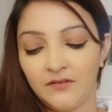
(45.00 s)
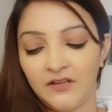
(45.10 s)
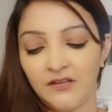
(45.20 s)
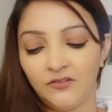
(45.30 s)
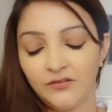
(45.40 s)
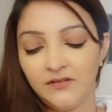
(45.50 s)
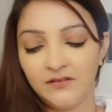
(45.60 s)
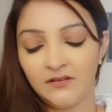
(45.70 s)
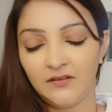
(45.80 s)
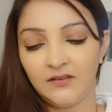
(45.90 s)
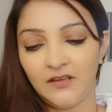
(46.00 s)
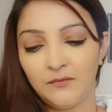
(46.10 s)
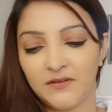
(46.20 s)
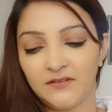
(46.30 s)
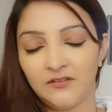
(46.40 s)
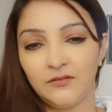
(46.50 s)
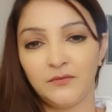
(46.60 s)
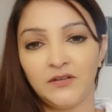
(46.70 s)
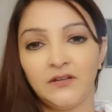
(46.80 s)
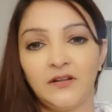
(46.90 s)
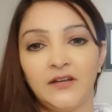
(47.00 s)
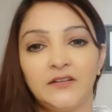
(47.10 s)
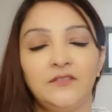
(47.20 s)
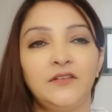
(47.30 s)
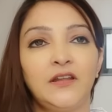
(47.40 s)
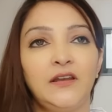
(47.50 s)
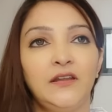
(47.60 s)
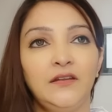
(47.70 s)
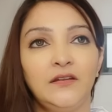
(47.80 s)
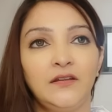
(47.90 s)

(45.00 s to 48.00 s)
एंजल्स क्या मैसेज है मेरे कलेक्टर्स के लिए